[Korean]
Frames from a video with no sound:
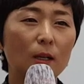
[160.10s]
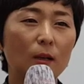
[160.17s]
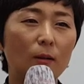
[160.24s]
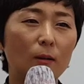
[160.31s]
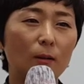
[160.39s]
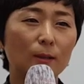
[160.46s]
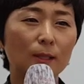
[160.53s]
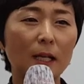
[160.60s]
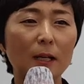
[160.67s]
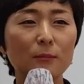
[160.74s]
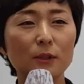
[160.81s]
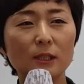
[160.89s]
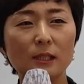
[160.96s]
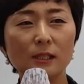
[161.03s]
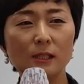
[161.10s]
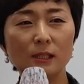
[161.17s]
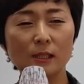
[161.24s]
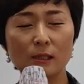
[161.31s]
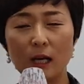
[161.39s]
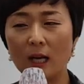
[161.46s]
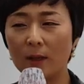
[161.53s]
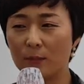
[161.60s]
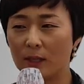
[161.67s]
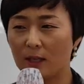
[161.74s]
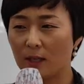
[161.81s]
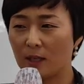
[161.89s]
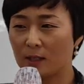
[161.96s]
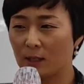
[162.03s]
어, 사람들과
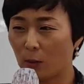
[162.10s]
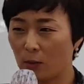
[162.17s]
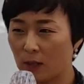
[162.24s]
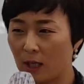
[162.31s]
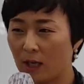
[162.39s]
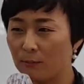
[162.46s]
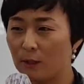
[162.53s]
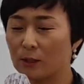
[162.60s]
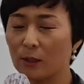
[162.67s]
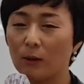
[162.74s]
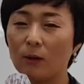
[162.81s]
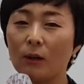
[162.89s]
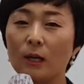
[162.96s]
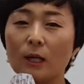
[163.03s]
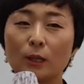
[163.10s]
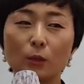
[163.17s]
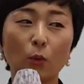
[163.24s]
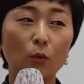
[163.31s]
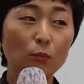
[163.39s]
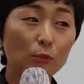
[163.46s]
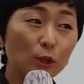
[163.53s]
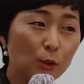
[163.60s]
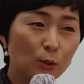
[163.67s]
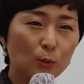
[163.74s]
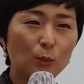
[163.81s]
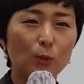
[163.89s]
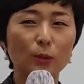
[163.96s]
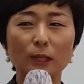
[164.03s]
함께 그렇게 하면서 도움을
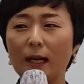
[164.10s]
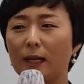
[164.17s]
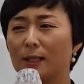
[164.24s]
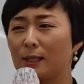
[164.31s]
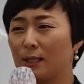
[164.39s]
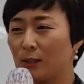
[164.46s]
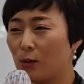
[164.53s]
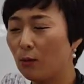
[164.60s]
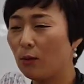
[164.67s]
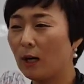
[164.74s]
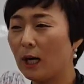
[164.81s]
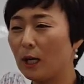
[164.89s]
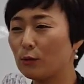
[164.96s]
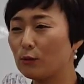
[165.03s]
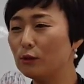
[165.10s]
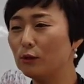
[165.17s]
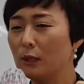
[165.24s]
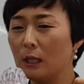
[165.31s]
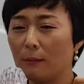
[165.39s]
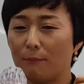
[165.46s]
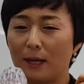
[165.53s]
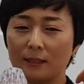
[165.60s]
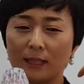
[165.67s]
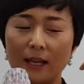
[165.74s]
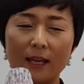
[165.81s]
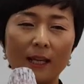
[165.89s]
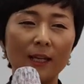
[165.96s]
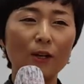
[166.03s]
주고 내가 즐거워하고 막
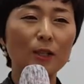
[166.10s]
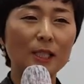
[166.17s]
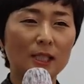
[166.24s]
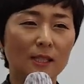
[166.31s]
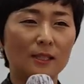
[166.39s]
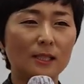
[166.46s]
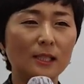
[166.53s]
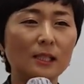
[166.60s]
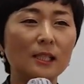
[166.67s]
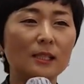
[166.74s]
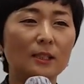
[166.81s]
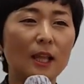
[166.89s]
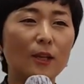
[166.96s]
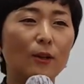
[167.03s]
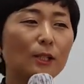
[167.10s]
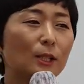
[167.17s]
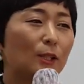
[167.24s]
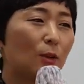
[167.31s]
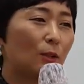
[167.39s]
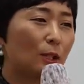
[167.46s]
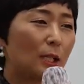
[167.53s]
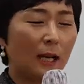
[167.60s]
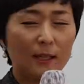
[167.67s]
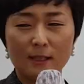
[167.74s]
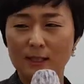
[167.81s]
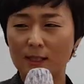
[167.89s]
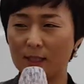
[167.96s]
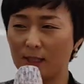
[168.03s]
내 에너지를 내 열정을
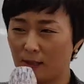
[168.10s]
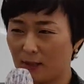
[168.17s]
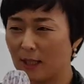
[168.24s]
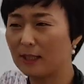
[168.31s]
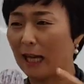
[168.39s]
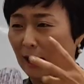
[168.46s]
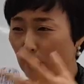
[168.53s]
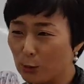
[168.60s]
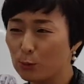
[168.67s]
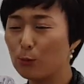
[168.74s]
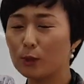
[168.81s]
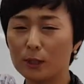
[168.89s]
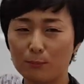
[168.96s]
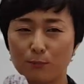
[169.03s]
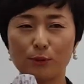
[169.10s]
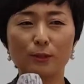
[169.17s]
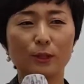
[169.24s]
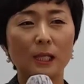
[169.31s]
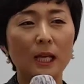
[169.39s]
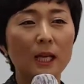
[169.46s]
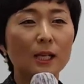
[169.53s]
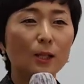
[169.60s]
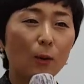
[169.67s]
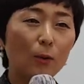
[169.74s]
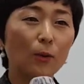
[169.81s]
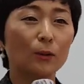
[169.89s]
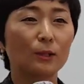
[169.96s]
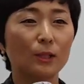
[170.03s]
같이 이렇게 나누고 싶은
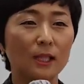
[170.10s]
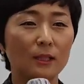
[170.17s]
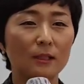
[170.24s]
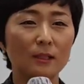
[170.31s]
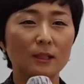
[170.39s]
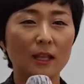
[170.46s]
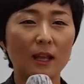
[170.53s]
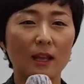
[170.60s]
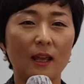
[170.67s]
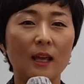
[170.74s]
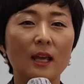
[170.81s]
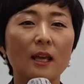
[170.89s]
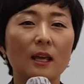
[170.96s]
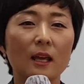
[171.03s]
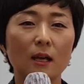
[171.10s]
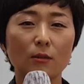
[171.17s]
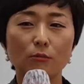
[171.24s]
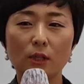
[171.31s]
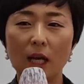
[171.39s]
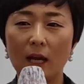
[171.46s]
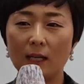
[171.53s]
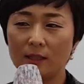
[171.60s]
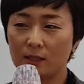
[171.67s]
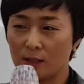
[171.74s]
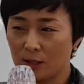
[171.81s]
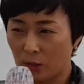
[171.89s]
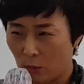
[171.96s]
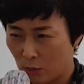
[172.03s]
그런 것들이 있는데 우리
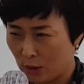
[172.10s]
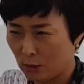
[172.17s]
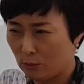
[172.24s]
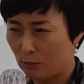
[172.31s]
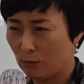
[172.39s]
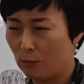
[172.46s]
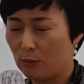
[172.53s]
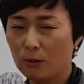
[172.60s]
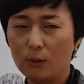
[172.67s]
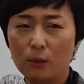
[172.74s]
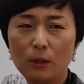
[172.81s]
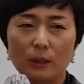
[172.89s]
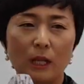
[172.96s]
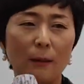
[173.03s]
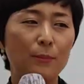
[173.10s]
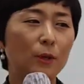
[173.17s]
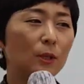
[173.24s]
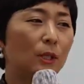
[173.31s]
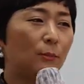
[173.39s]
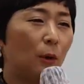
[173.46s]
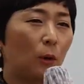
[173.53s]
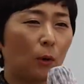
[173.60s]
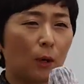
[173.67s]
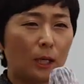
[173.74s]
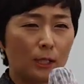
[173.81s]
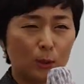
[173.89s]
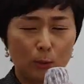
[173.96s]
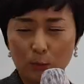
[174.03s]
아이들은 어리고 남편이
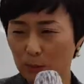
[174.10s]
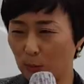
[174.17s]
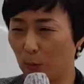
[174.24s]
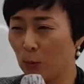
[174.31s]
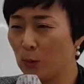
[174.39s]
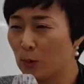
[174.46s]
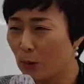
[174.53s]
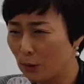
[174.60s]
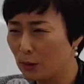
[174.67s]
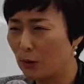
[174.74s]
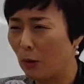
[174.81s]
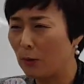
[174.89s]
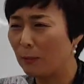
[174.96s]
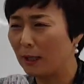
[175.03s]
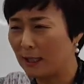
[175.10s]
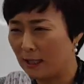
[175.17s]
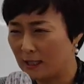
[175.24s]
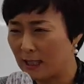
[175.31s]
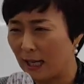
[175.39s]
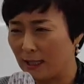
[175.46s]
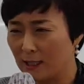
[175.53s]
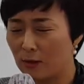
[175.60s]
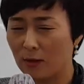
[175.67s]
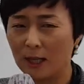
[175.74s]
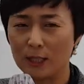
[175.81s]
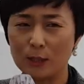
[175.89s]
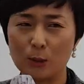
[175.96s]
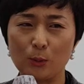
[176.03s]
벌어가지고 오는 거는 얼마 되지 않은 거
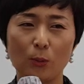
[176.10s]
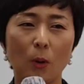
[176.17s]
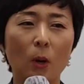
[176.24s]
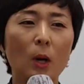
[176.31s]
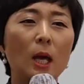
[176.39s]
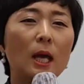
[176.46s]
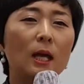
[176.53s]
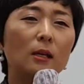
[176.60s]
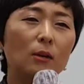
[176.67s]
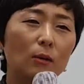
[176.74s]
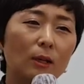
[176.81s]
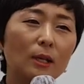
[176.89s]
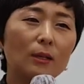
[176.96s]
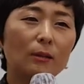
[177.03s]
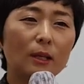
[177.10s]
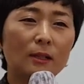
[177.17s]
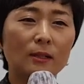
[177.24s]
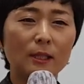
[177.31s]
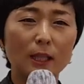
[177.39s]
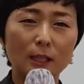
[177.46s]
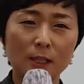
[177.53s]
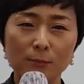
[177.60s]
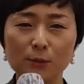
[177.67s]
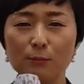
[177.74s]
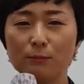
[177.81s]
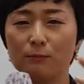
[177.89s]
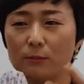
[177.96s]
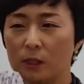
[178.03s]
가지고 이렇게 이렇게 그냥
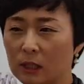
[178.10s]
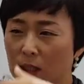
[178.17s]
그분